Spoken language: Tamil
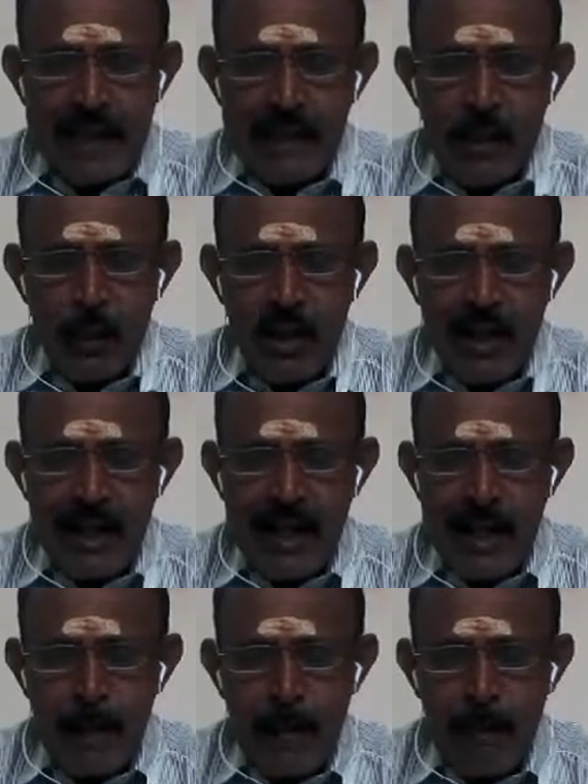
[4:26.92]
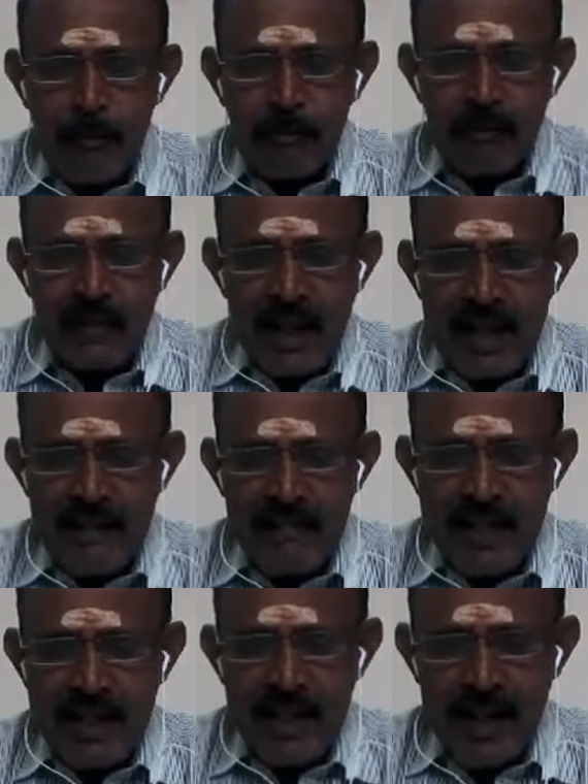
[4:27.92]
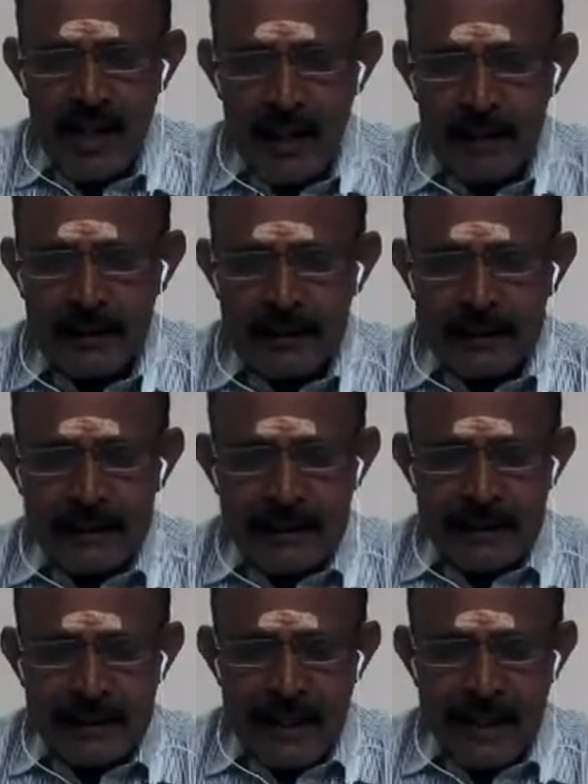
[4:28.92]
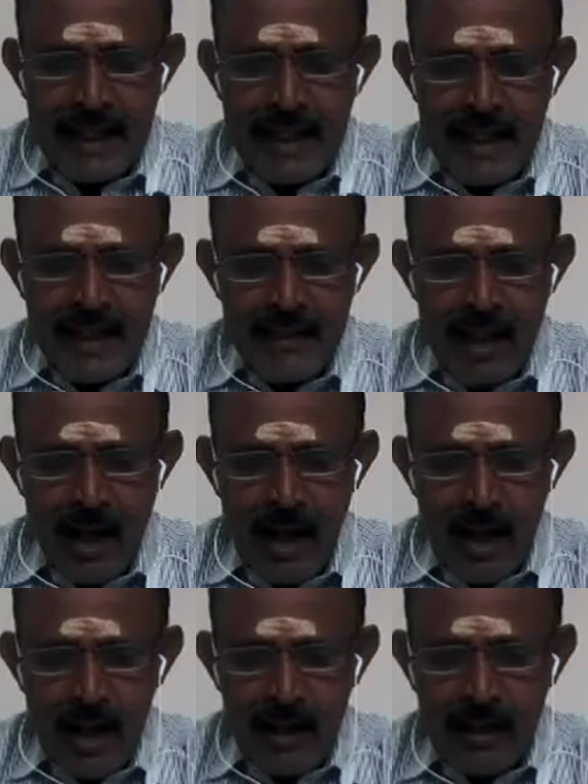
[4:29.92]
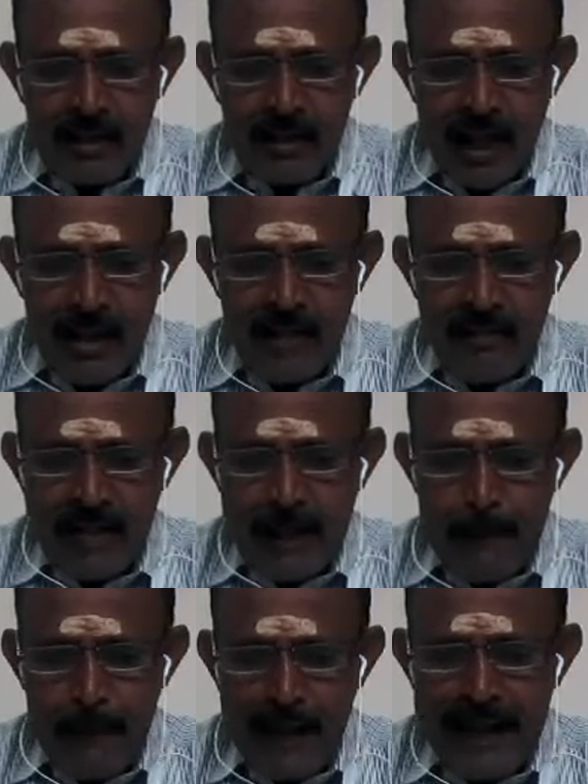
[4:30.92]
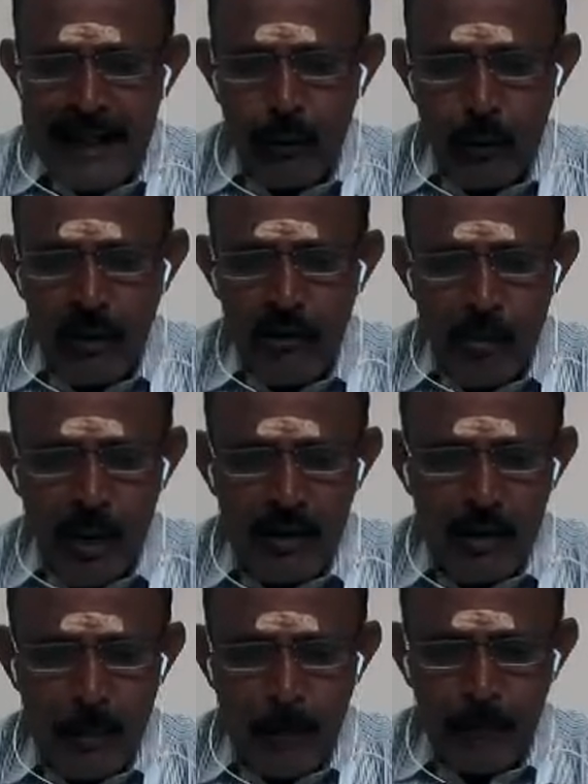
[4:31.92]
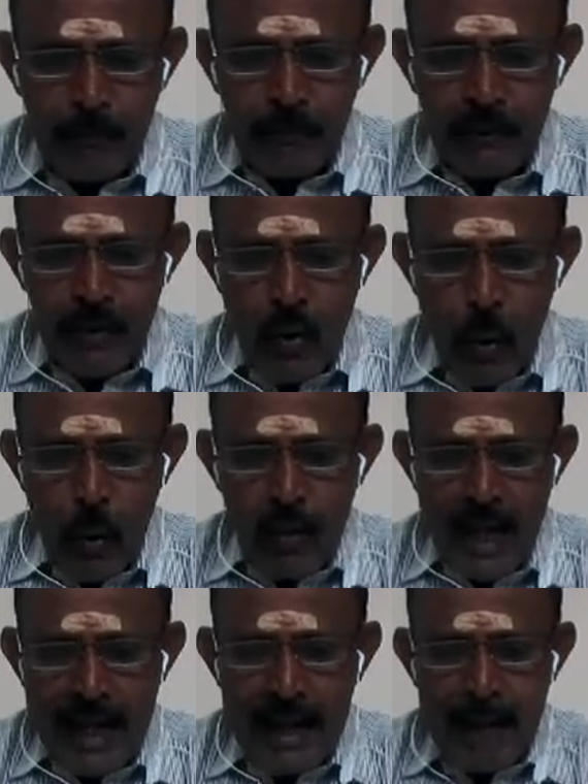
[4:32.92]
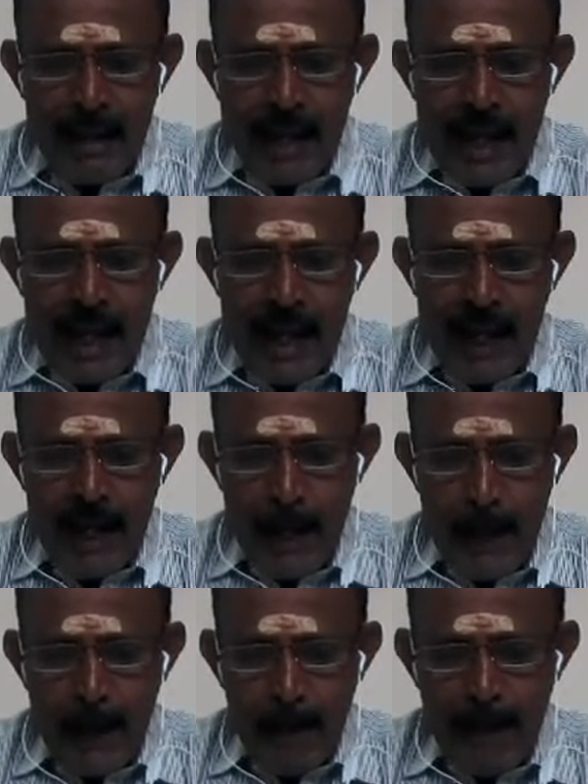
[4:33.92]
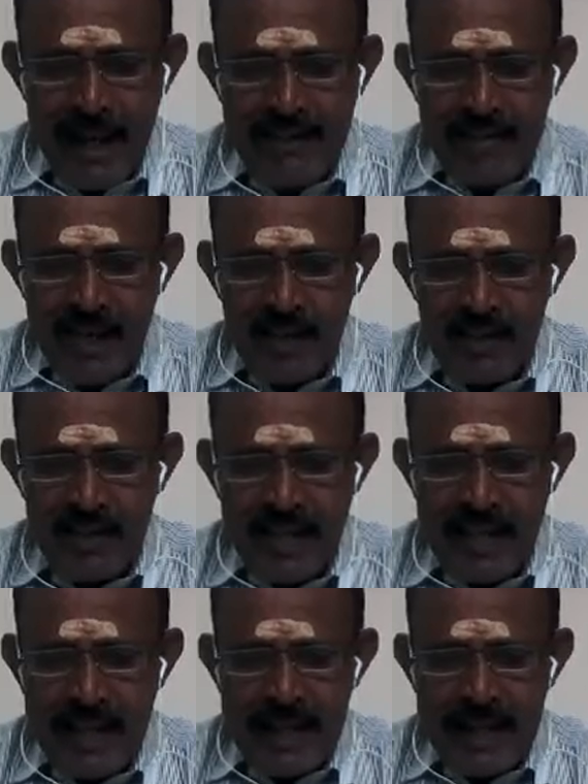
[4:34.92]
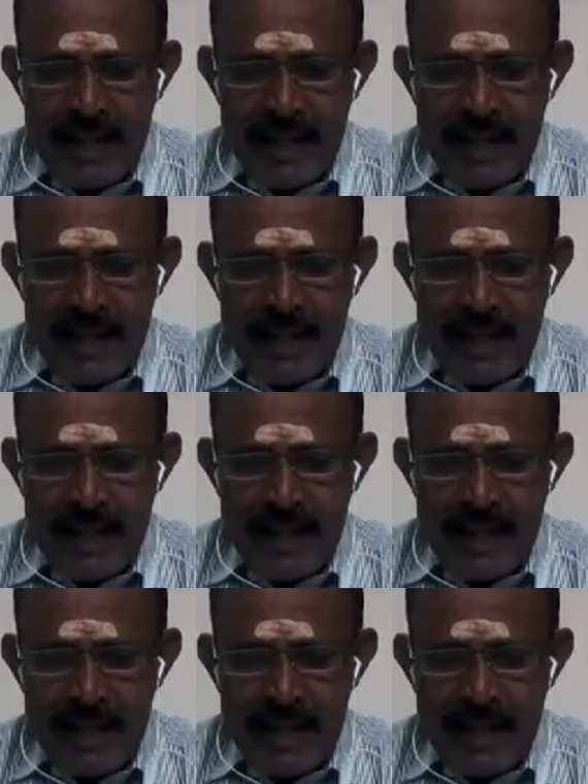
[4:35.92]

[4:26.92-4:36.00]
எந்த ஒரு கிரகமும் தனது வீட்டிற்கு எட்டில் இருந்தால் தனது வீட்டின் பலனை குறைவுபடுத்தும் உதாரணமாக மேசராசிக்கு